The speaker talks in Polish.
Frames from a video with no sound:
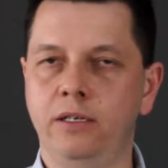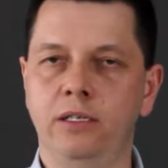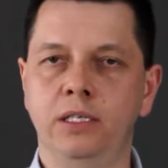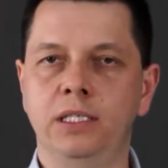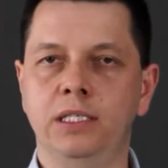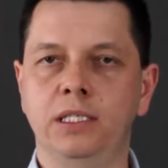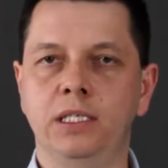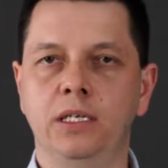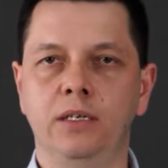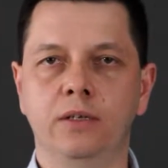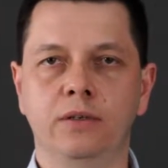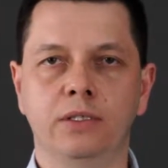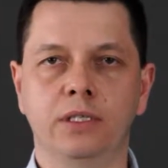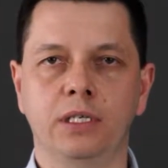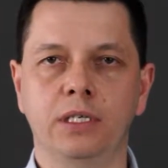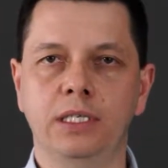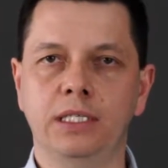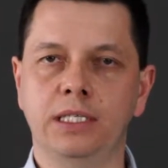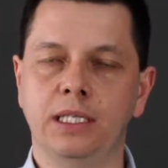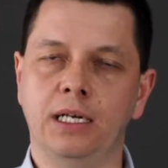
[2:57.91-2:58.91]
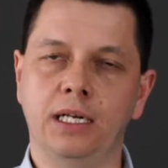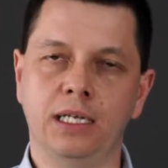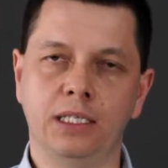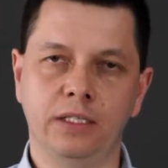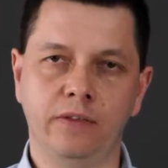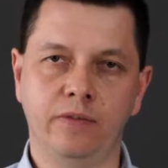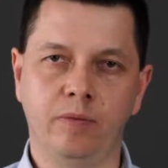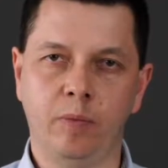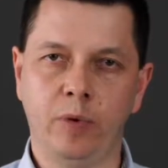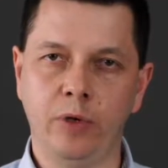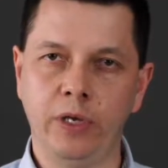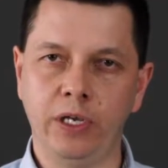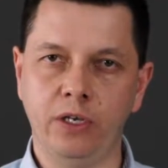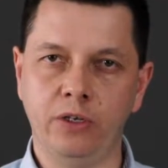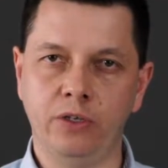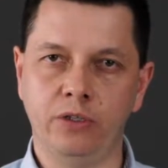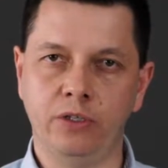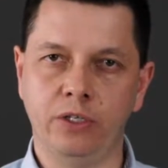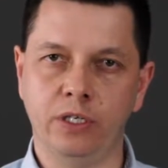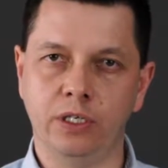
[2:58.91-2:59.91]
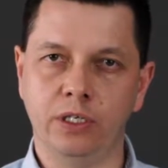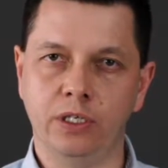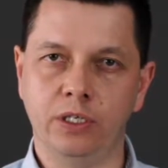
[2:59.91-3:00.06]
istniejącej instalacji w pojeździe,